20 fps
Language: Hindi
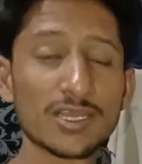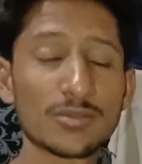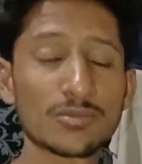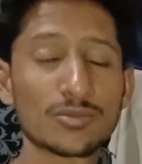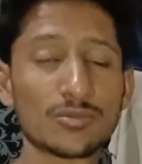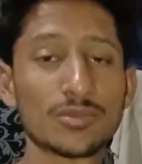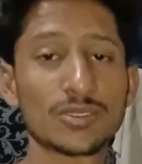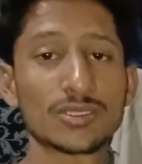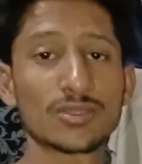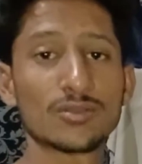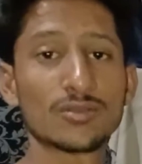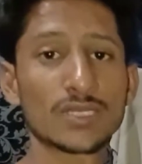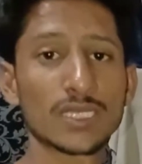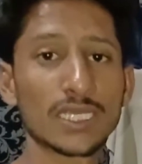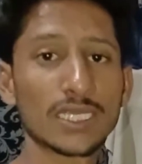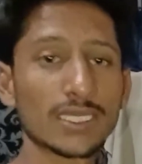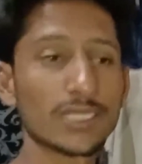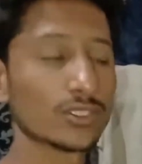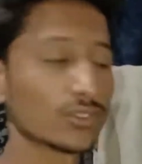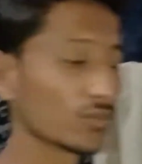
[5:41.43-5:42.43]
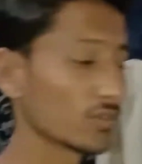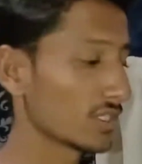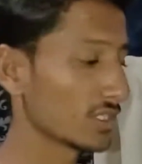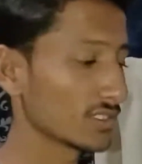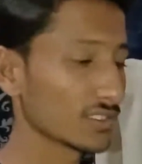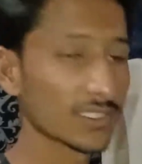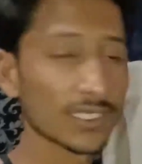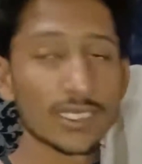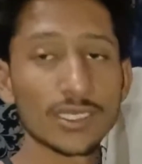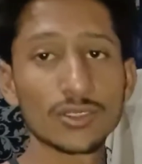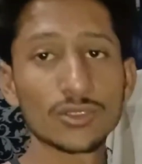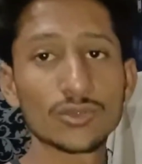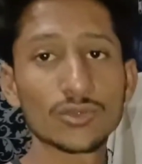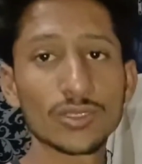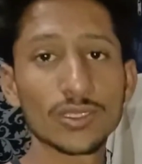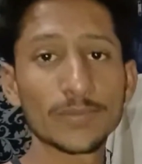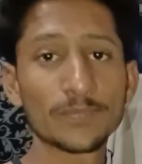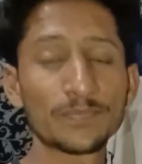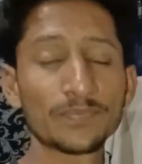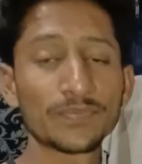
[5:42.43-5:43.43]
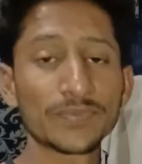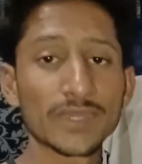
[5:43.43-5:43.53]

आपको बताऊं कि जो ना जैन जो है